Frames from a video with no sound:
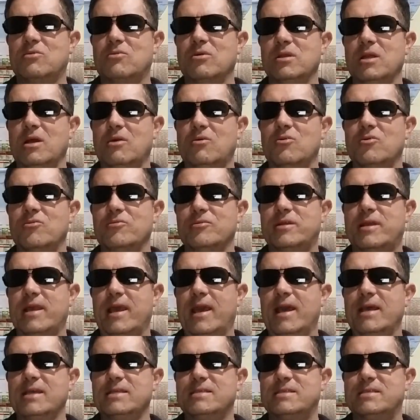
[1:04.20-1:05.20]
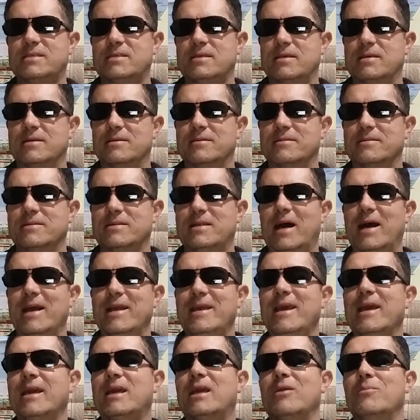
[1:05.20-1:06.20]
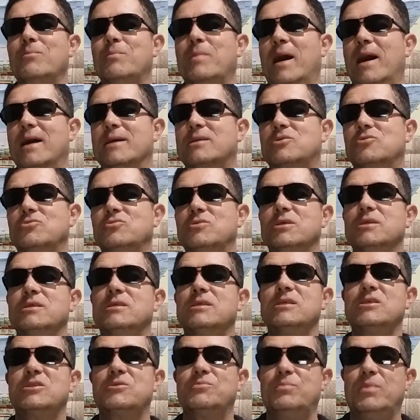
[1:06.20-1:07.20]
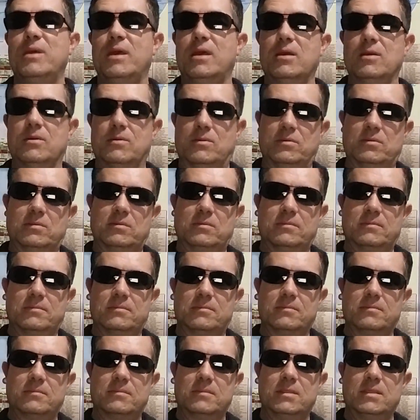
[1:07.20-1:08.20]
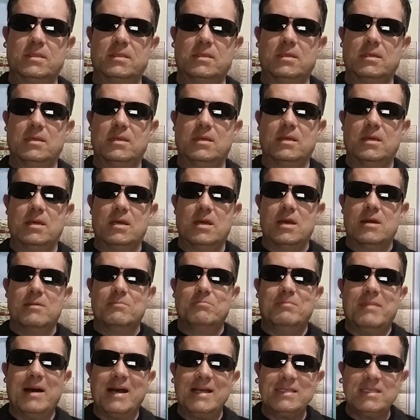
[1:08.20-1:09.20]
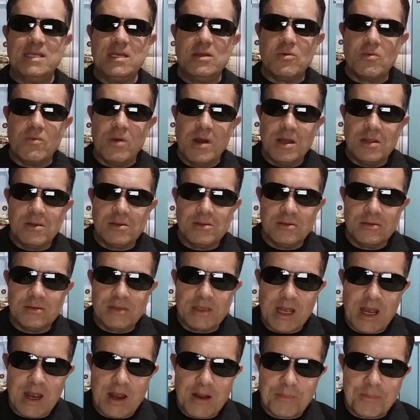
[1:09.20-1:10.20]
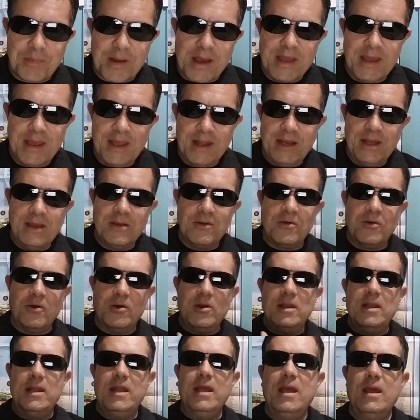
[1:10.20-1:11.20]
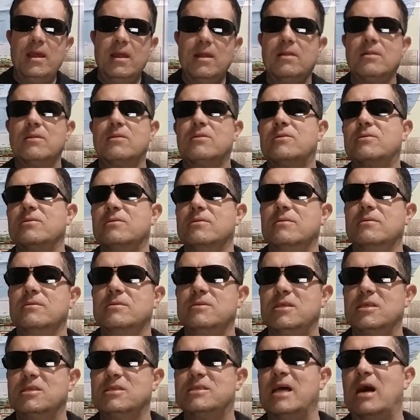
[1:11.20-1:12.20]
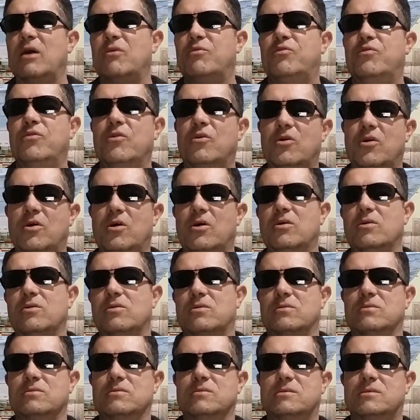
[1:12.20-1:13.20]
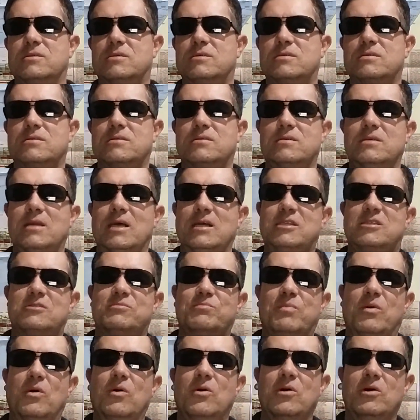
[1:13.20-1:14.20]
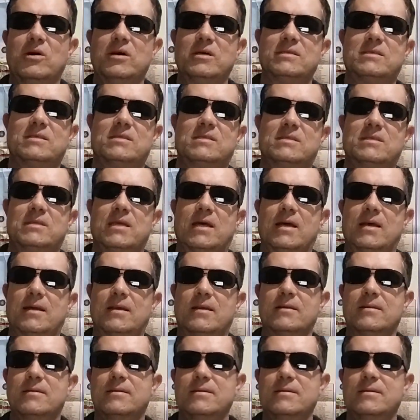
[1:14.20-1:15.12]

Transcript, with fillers: quando acontece, daí é que bate o desespero. Mas enquanto der para ir engolindo desaforos da esposa,